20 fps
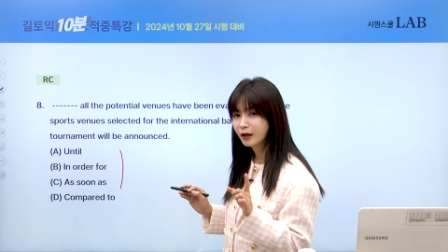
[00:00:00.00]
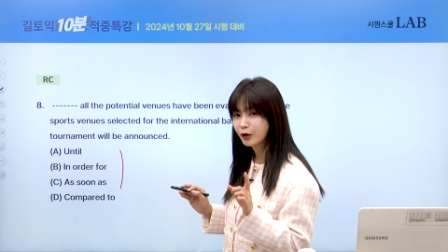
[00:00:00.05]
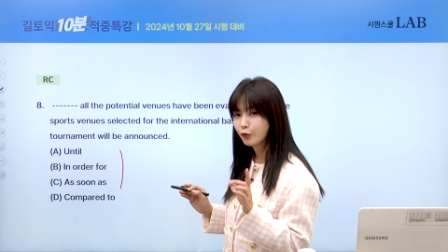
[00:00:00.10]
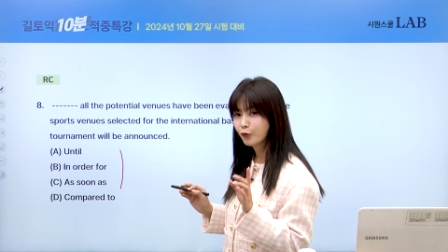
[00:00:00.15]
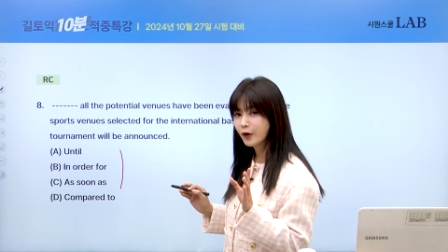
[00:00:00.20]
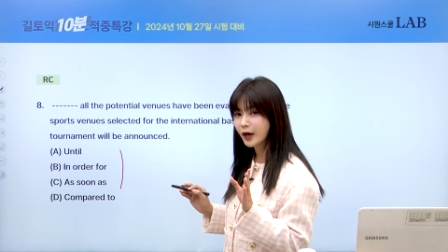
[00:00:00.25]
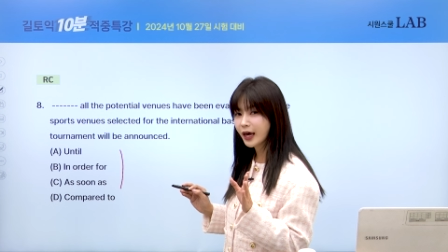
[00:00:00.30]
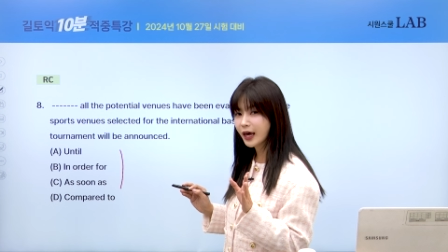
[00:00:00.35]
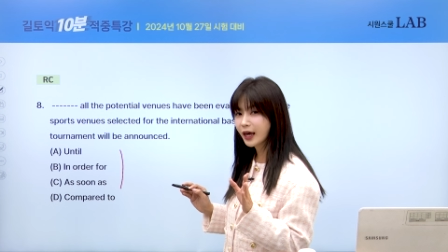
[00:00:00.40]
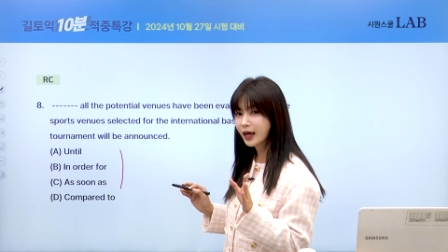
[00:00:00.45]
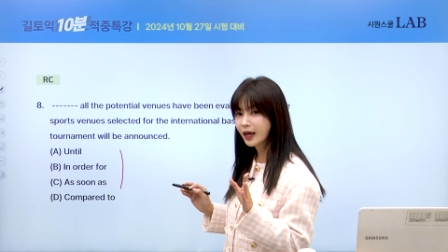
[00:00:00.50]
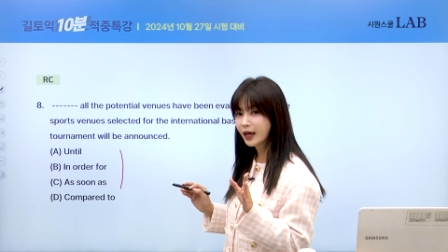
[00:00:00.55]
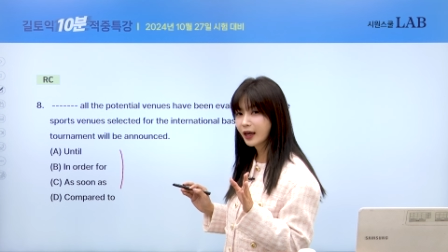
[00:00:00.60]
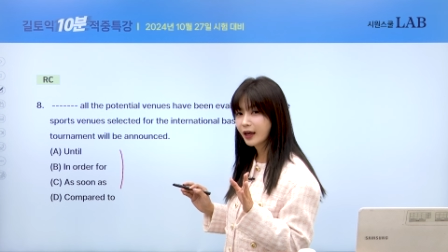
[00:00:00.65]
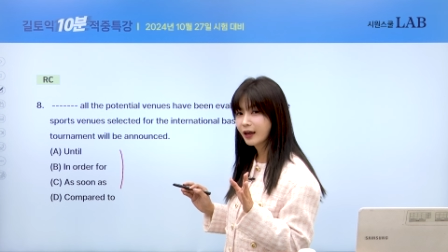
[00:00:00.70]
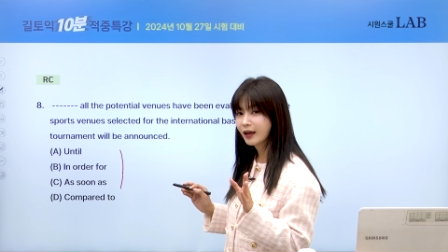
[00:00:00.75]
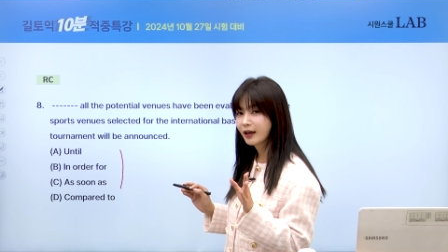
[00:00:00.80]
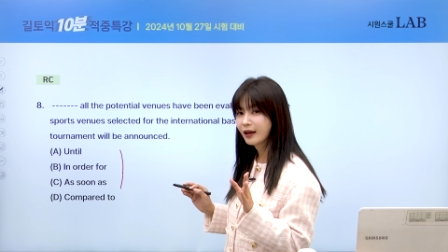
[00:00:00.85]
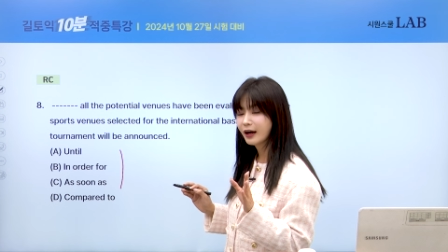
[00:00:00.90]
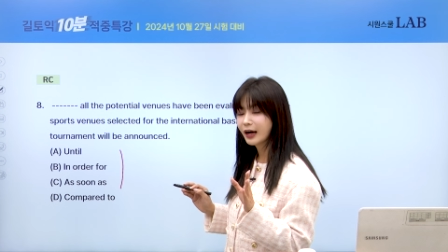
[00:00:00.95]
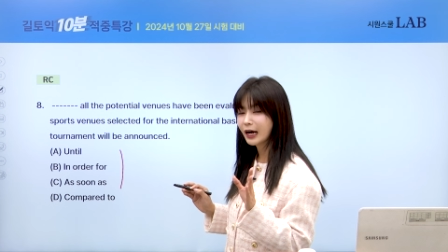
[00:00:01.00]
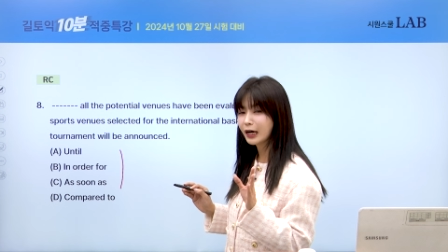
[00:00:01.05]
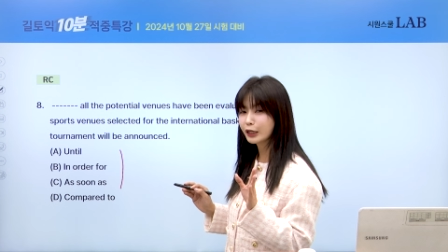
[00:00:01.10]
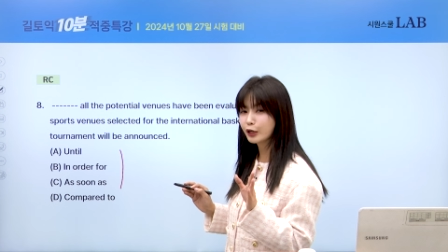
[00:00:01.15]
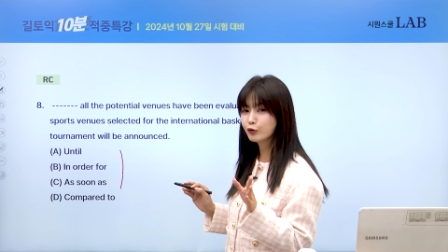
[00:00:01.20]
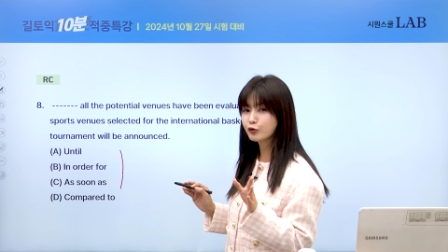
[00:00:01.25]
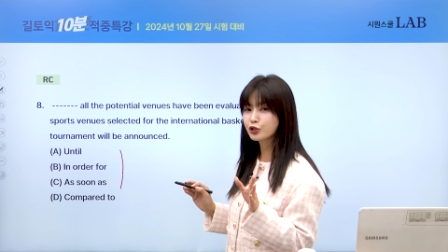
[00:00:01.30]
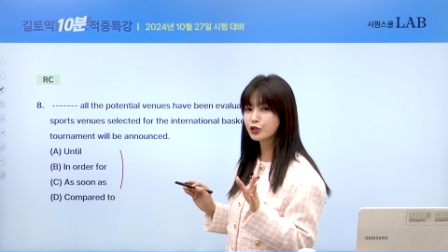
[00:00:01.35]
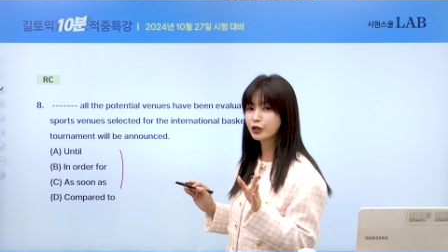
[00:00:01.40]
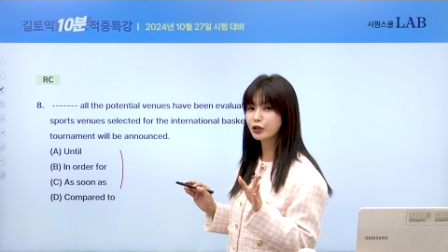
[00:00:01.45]
왜? 안
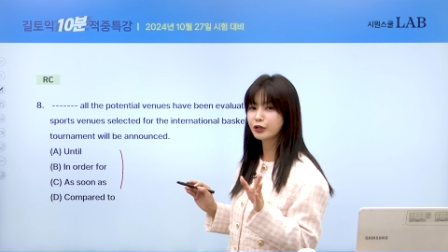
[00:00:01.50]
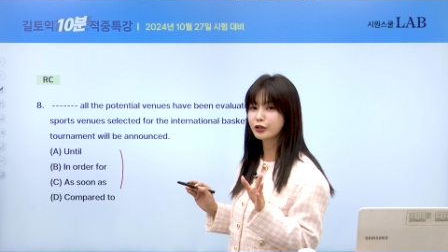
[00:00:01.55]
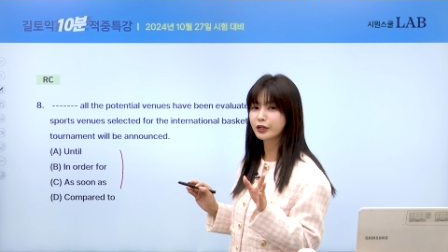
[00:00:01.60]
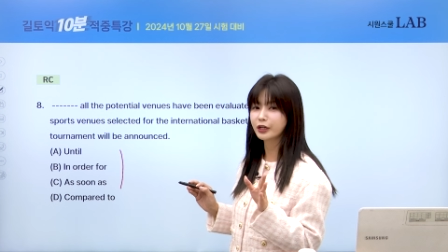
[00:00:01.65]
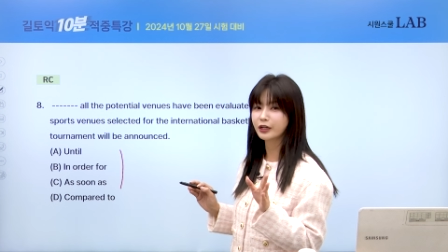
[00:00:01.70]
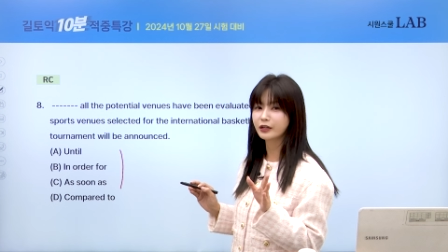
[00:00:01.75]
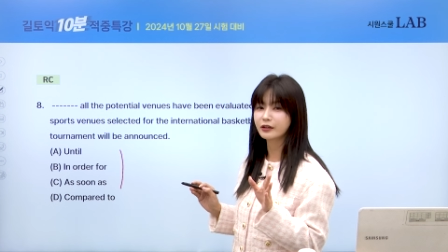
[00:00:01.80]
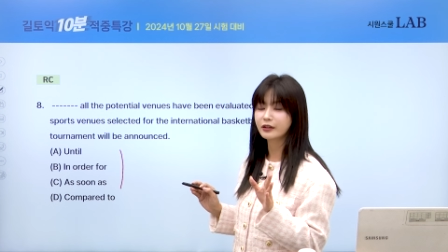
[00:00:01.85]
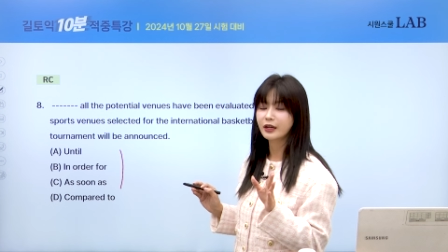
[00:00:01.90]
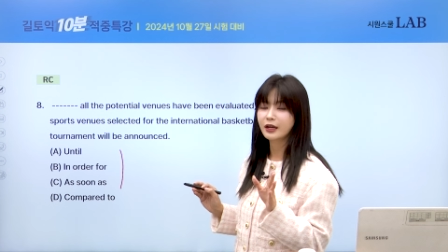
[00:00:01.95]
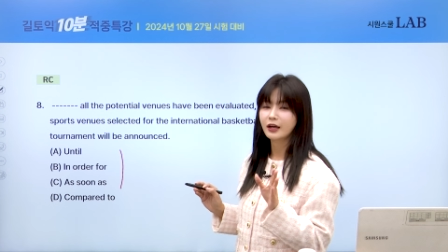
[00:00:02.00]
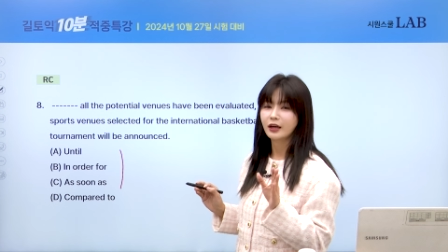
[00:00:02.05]
외우시거든요.